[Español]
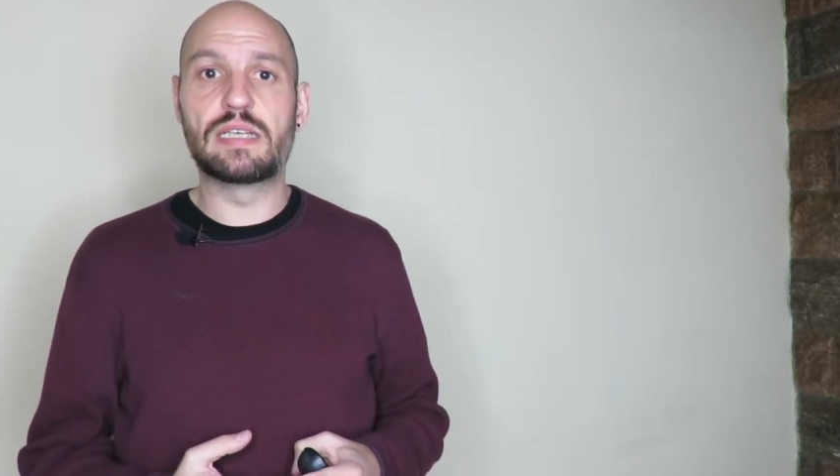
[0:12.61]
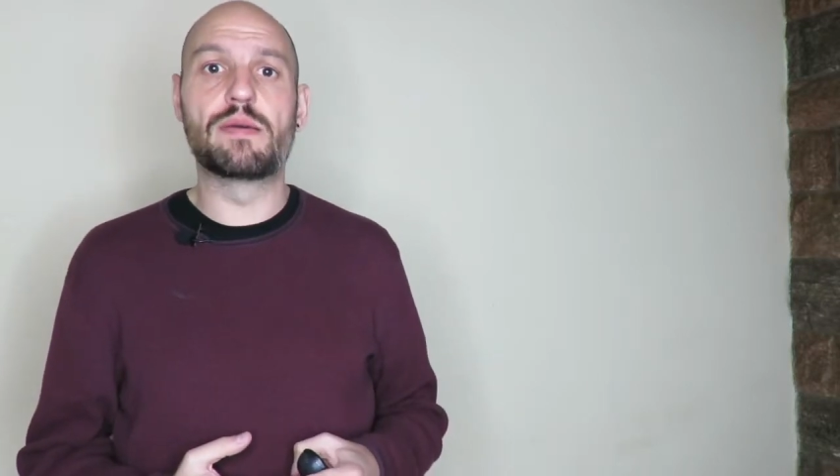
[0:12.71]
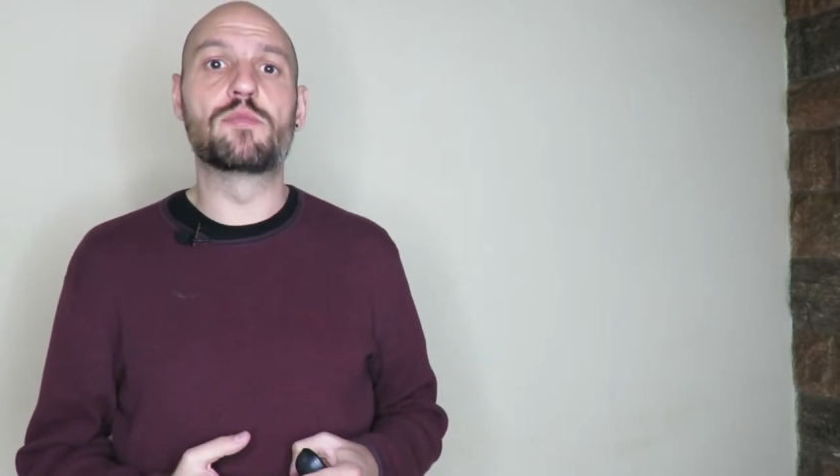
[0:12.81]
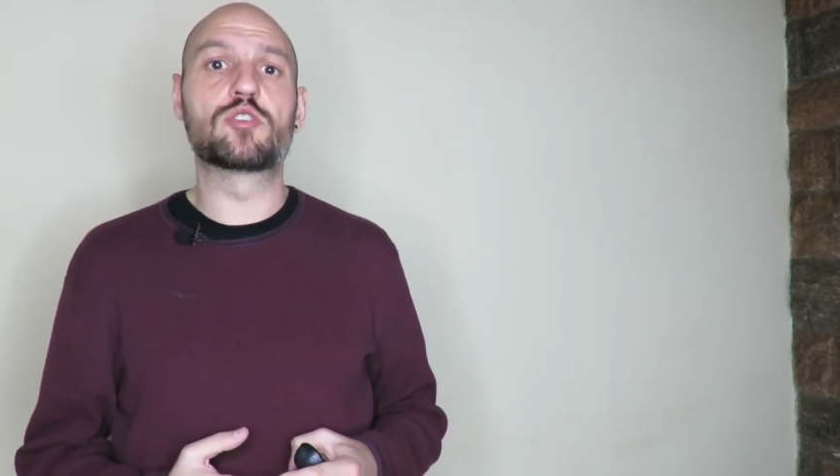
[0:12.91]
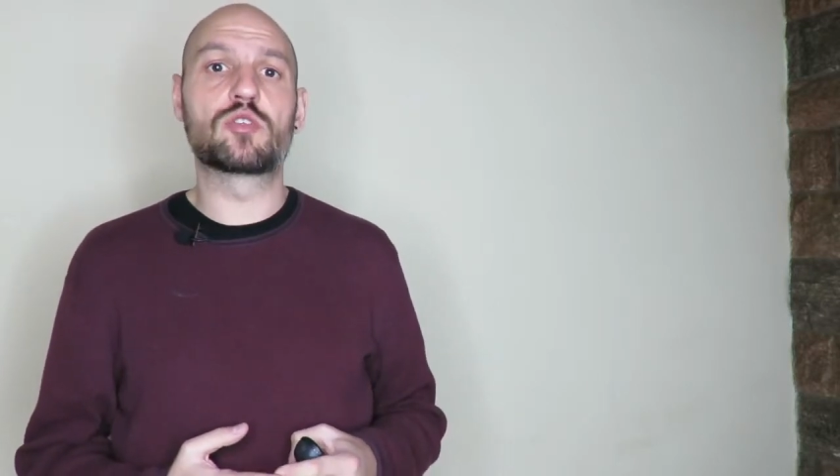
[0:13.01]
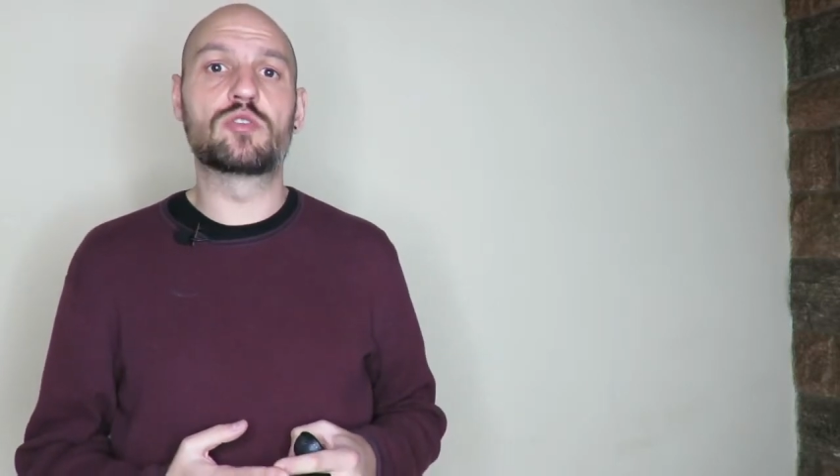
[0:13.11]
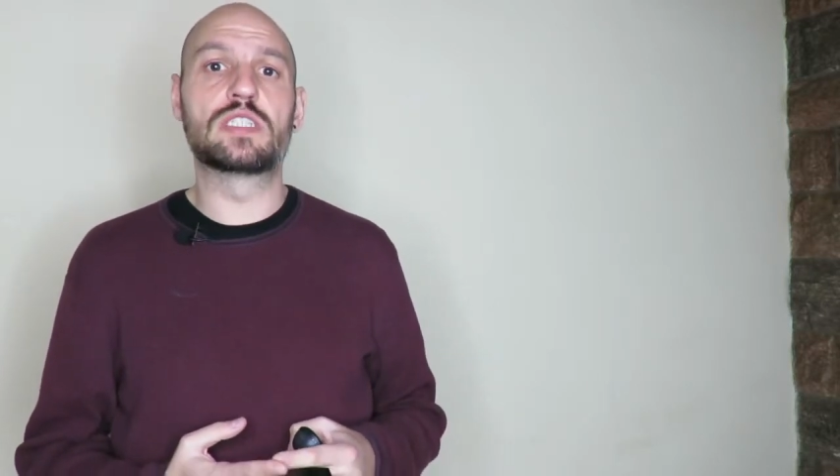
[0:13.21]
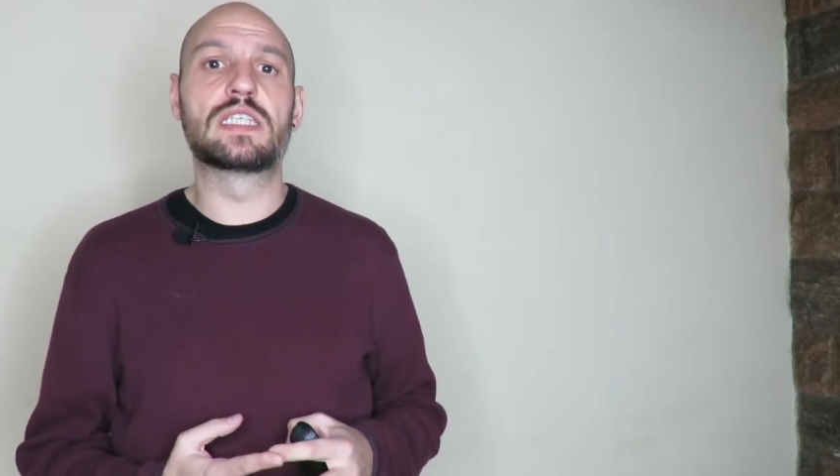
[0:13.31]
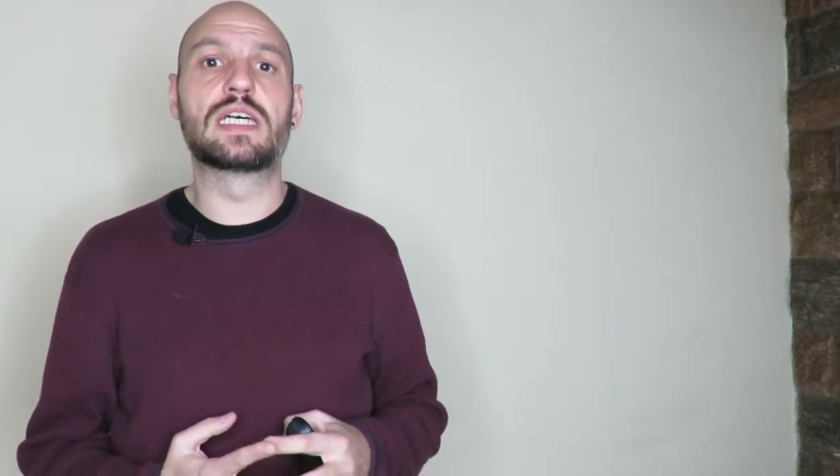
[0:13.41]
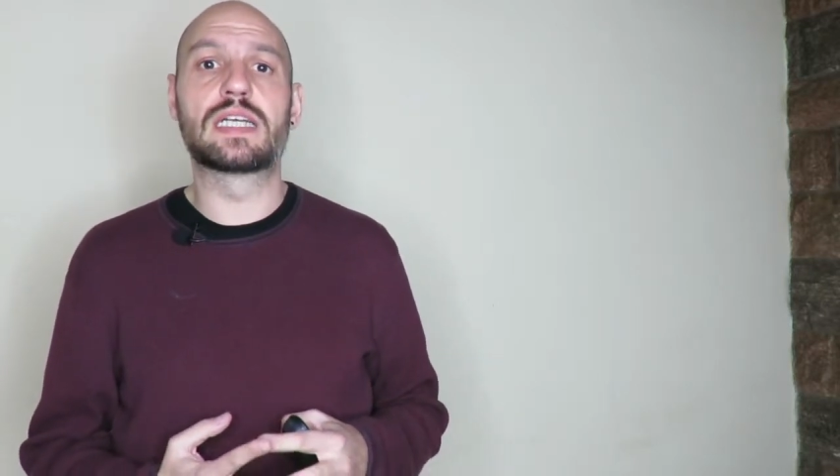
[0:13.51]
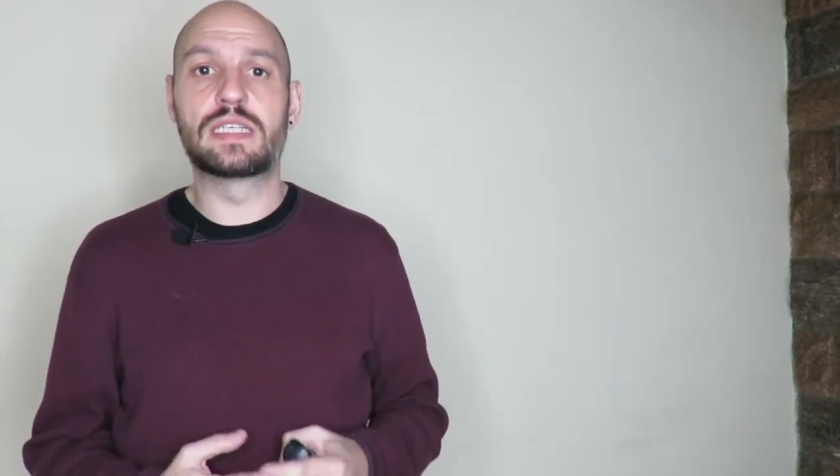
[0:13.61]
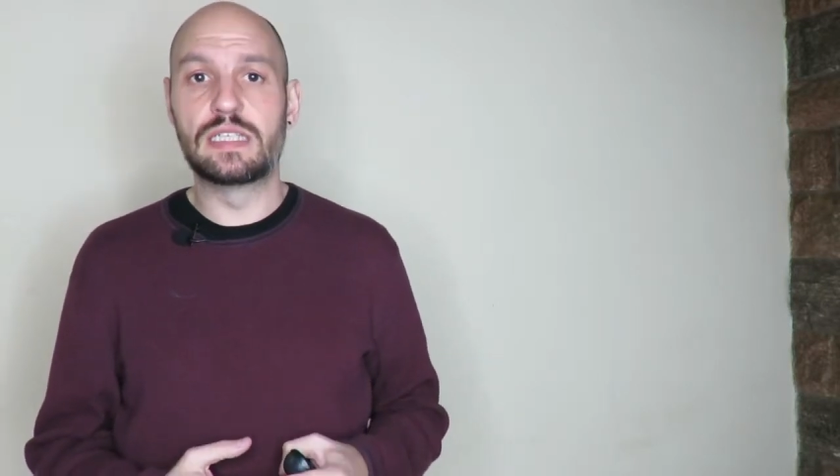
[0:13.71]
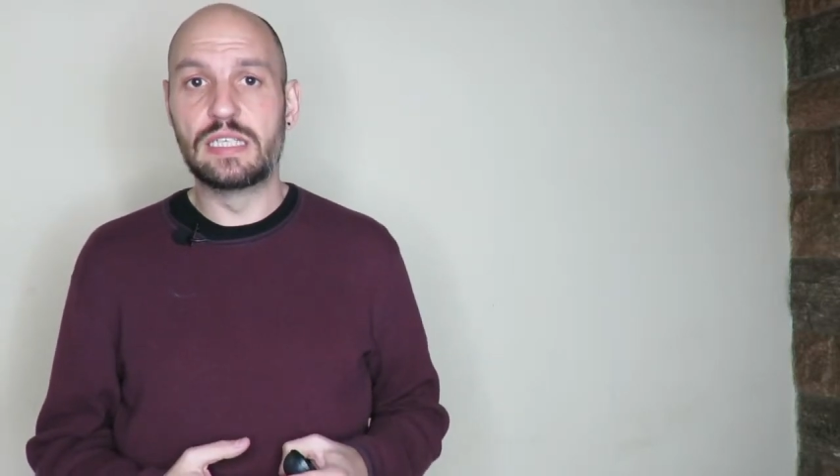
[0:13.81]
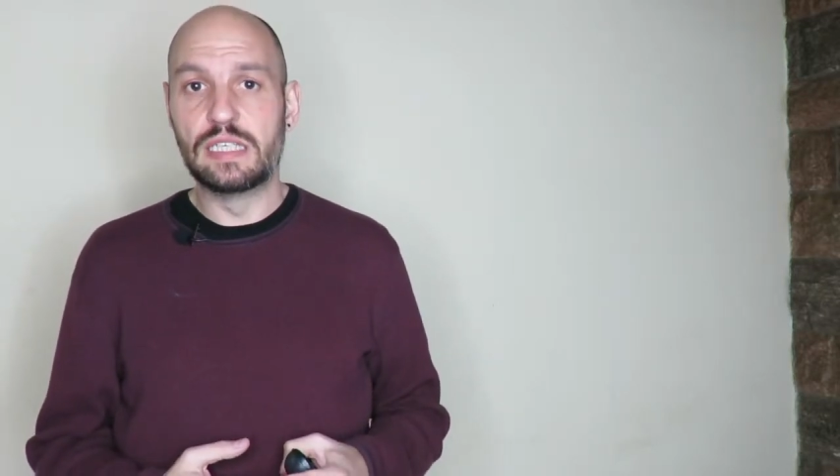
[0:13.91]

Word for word: que debemos considerar.